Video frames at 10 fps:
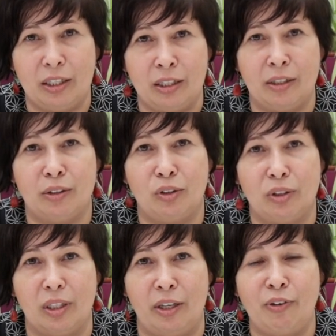э,
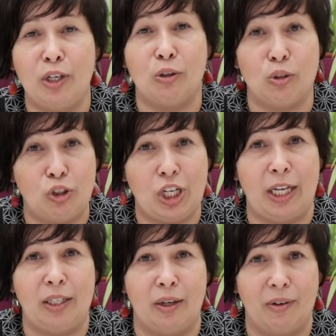и вы ее
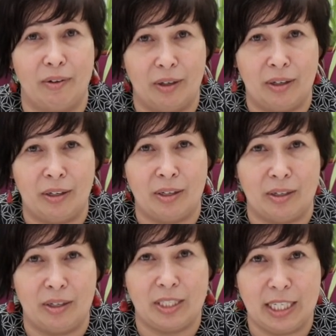случайно э,
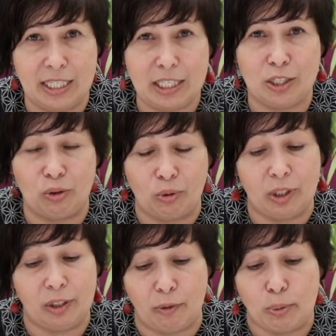съедите, то
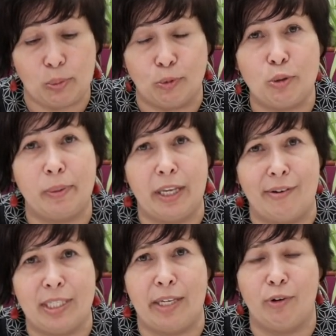это, в общем, может быть
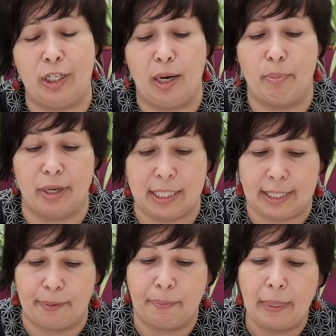для вас довольно
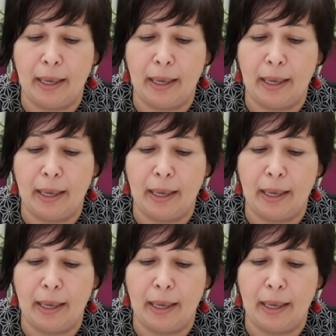опасно.